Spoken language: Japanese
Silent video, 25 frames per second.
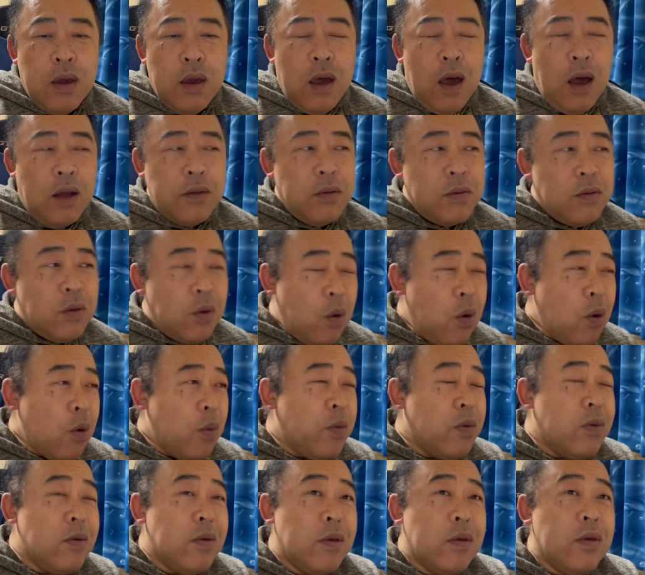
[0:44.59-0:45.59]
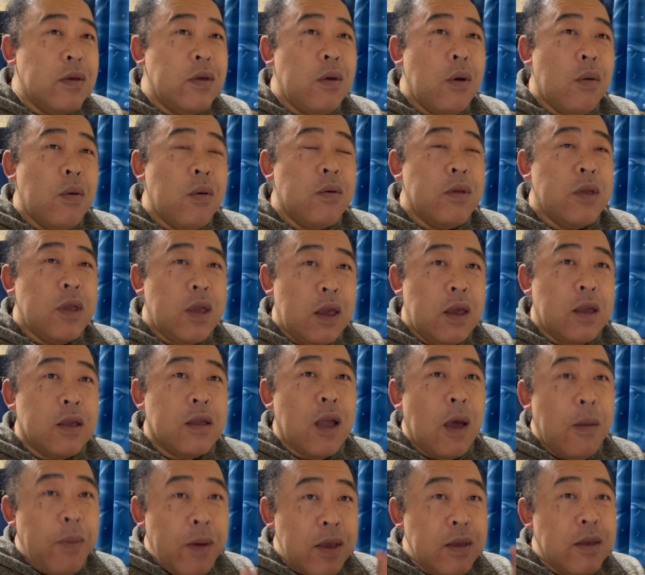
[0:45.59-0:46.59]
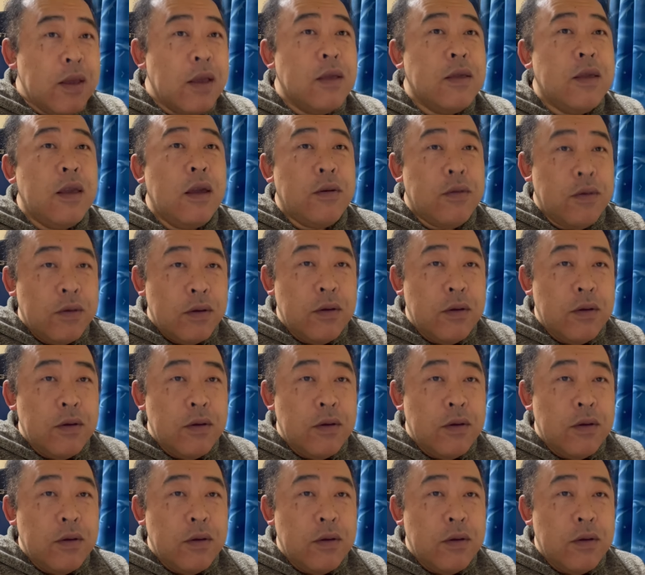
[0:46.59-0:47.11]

あの動物用に食べさせる